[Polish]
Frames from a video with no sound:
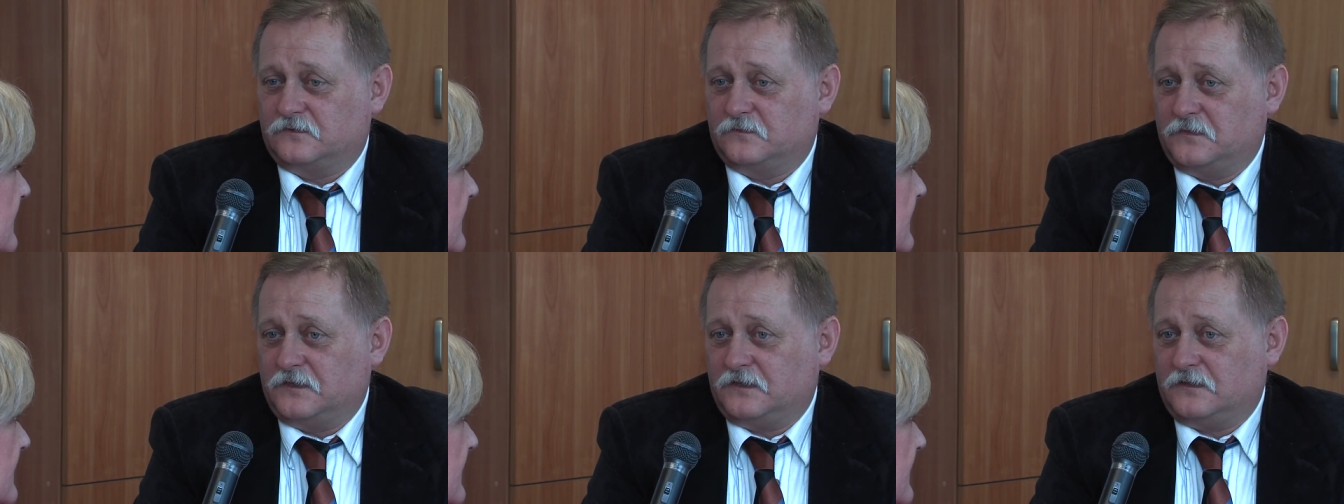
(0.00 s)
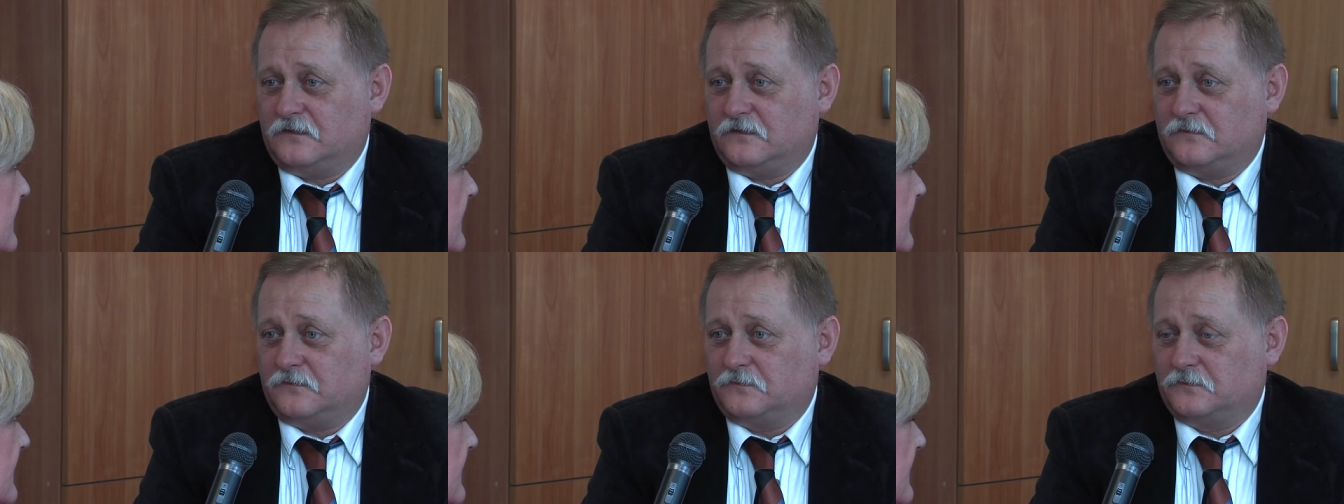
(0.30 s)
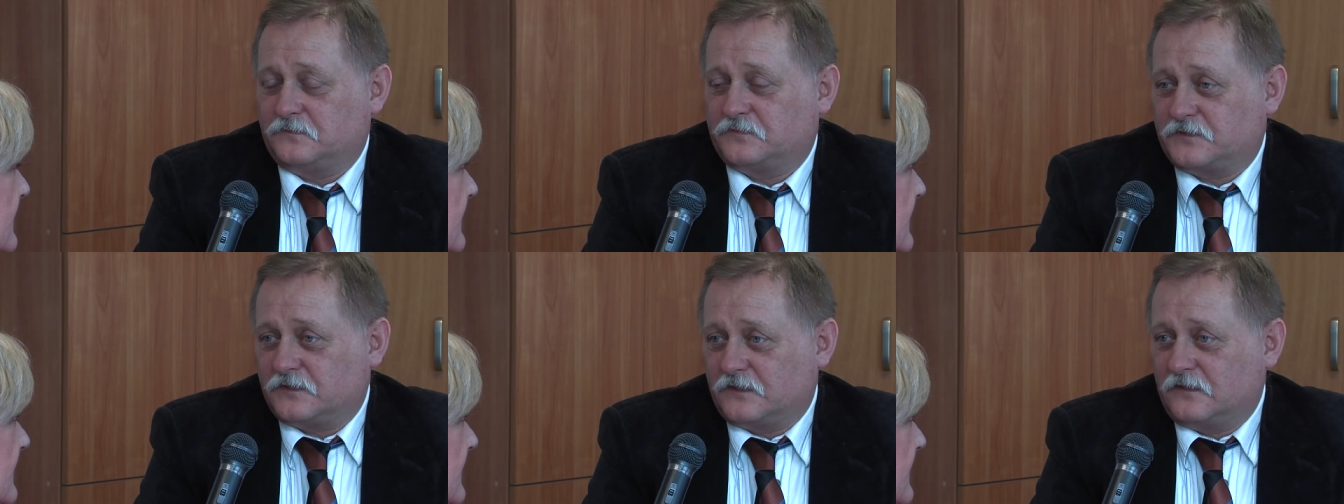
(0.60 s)
My
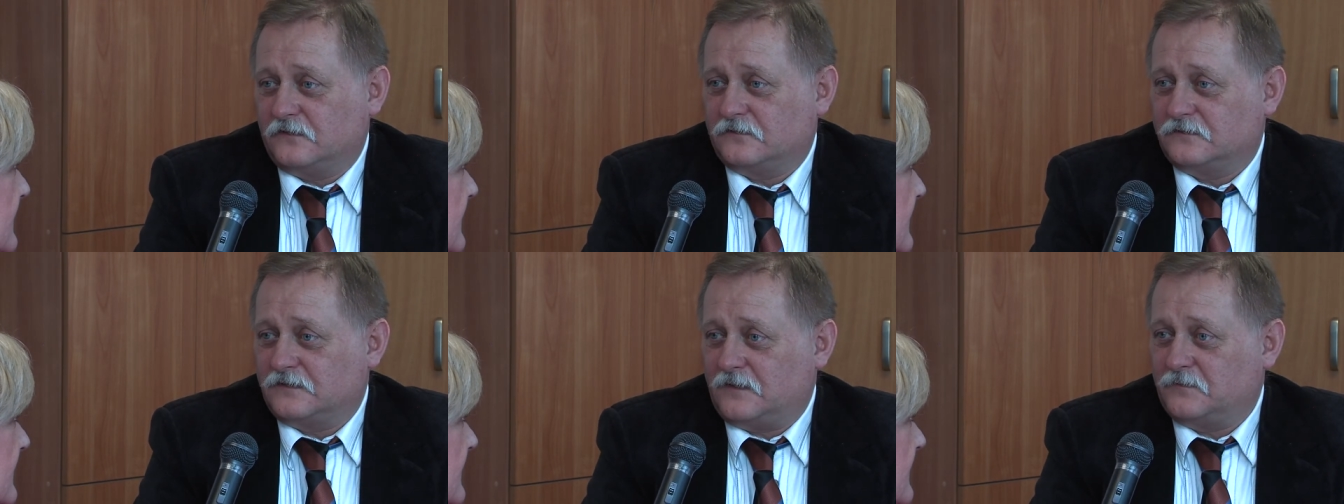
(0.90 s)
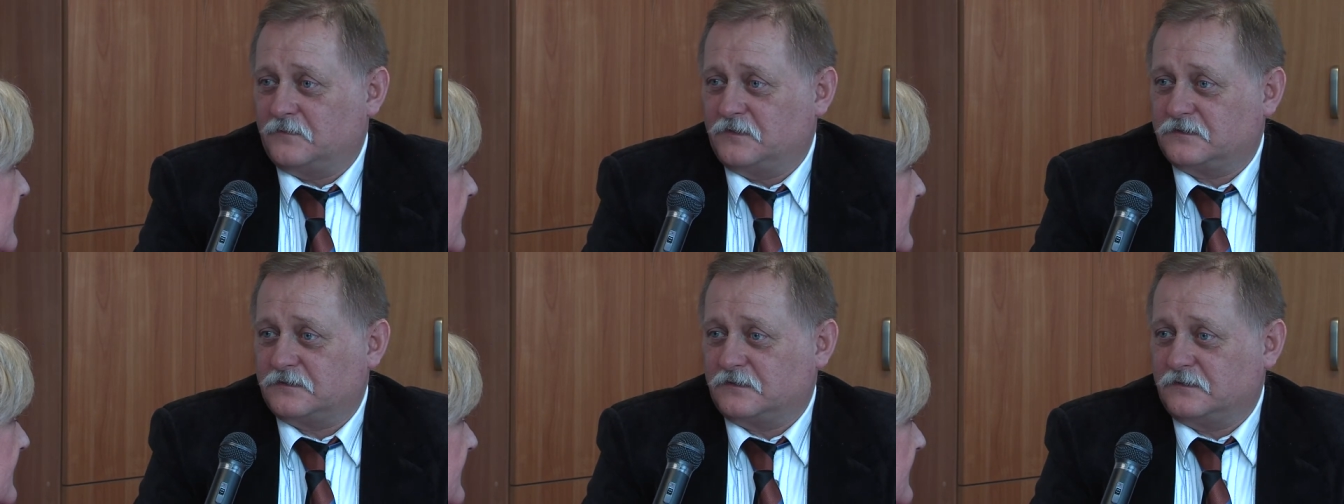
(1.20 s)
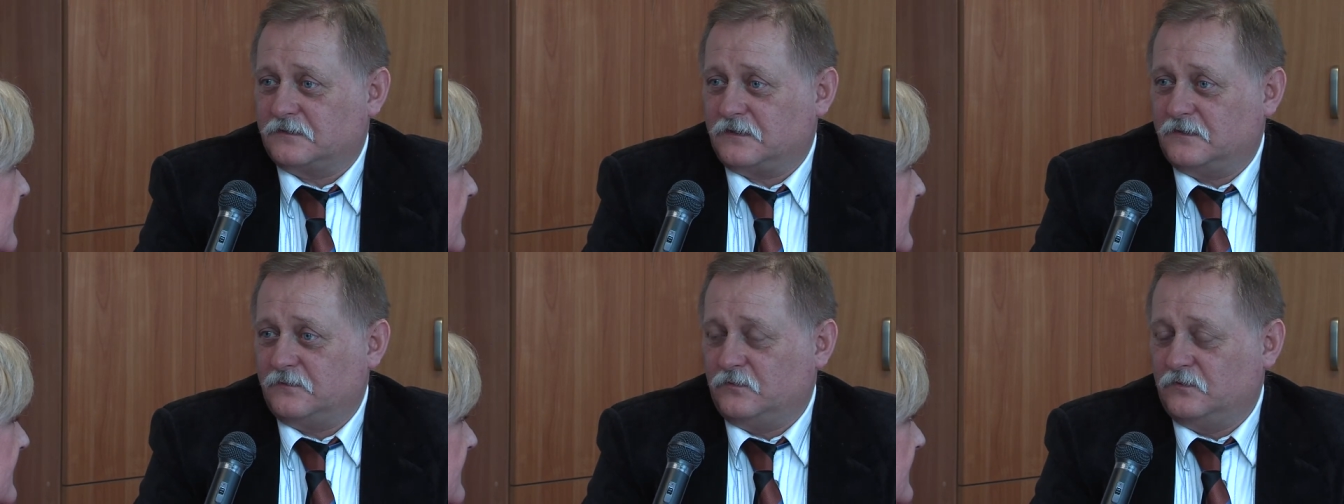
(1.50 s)
przyglądamy się
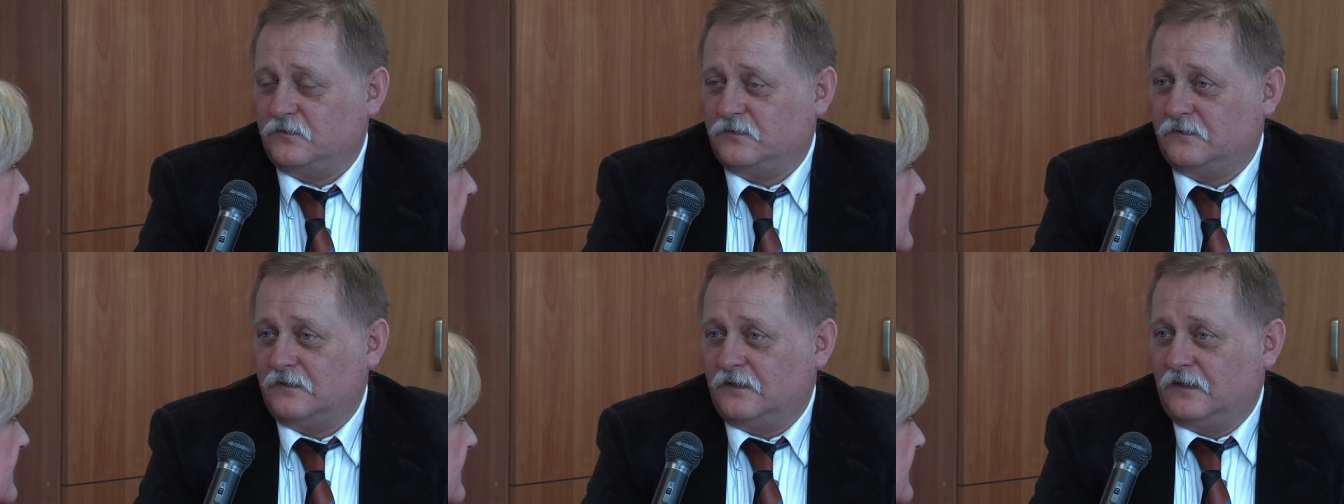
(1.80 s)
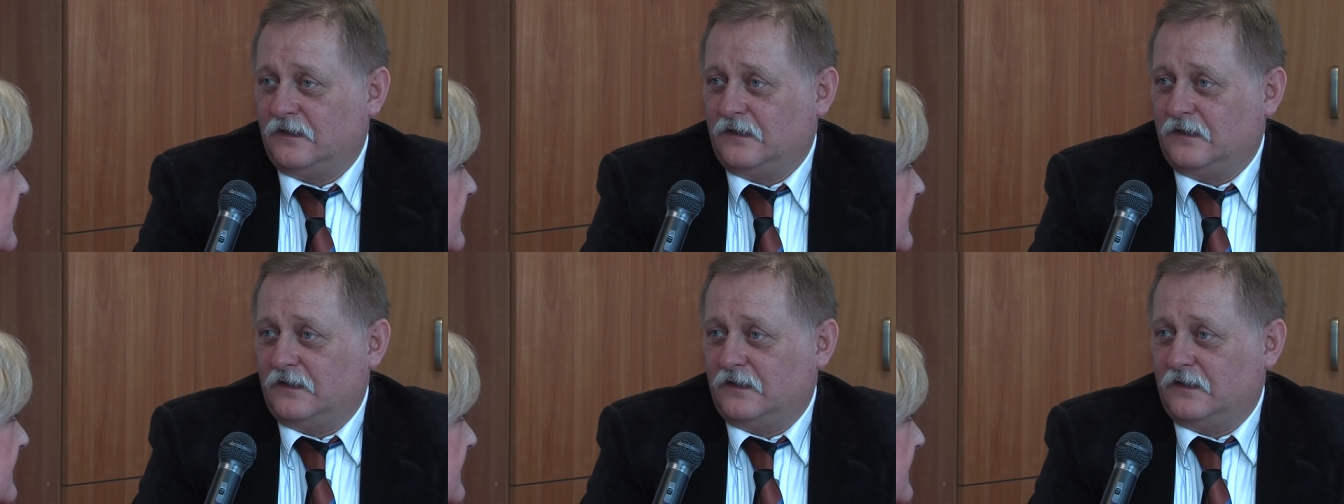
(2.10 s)
temu,